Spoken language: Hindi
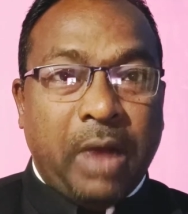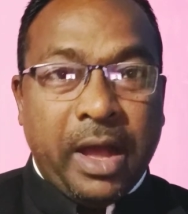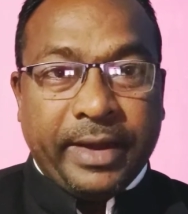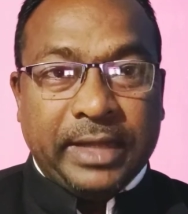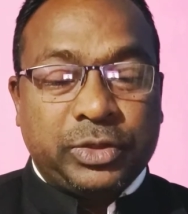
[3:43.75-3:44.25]

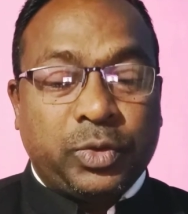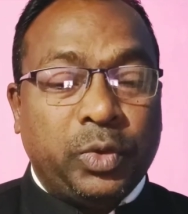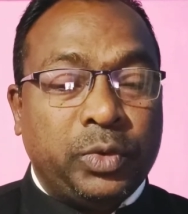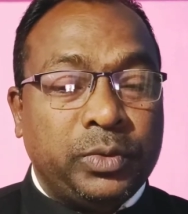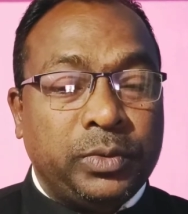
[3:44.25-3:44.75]
महाराज
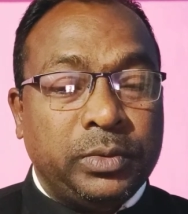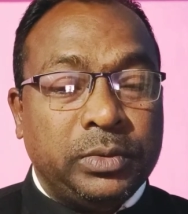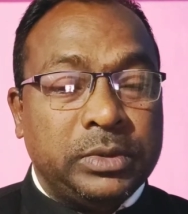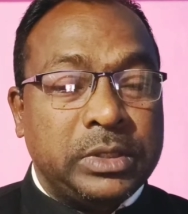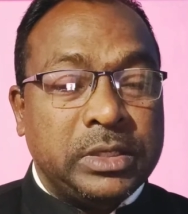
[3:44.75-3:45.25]
को
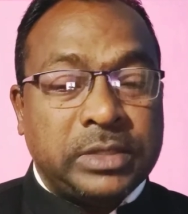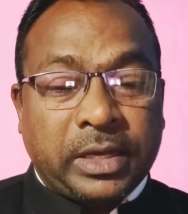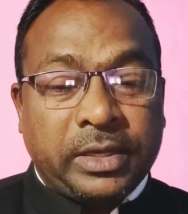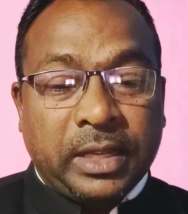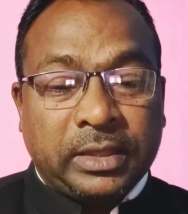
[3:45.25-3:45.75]

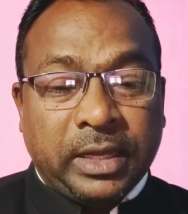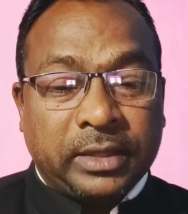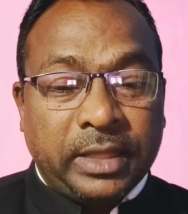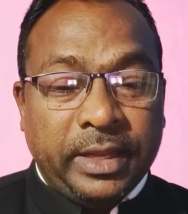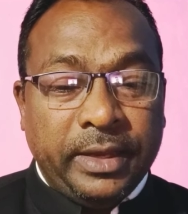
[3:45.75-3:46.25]
साक्षात
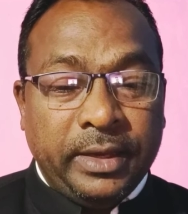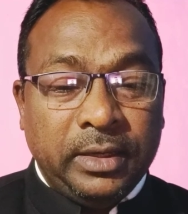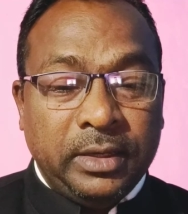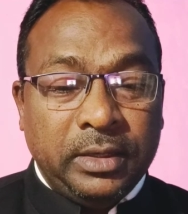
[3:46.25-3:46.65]
करते हैं